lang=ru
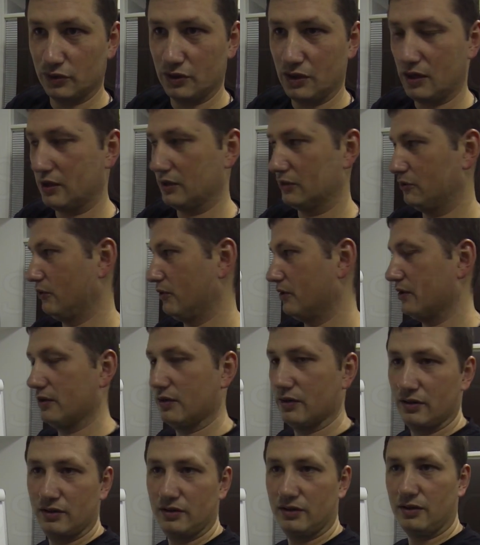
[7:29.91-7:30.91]
да, который
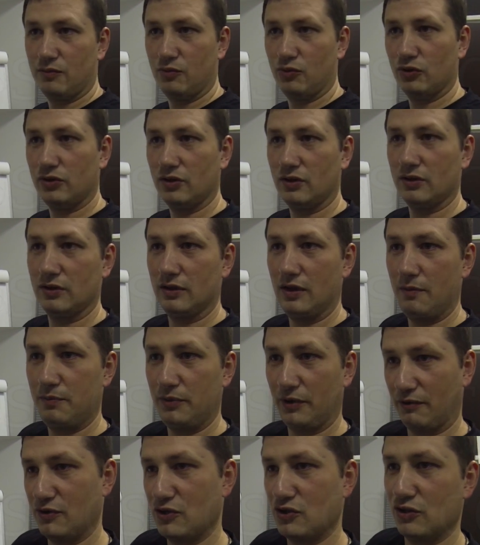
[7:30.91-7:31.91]
э, работает на
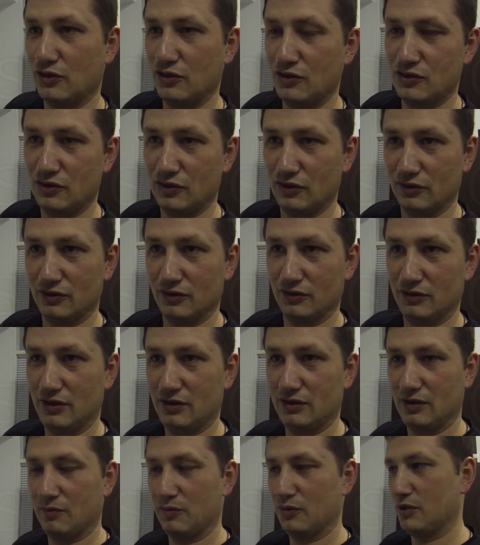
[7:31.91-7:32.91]
первичных инстинктах, да,
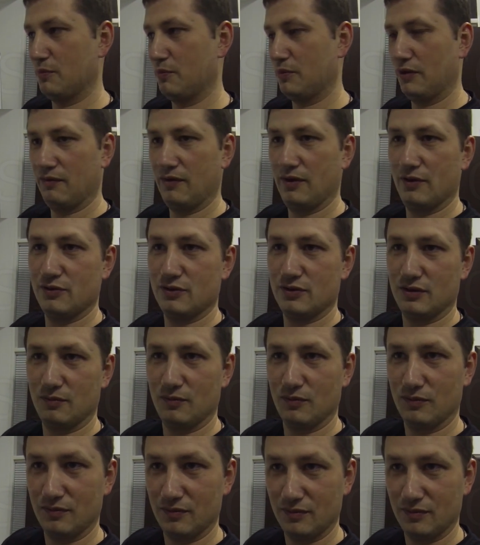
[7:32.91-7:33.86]
там, где появляются там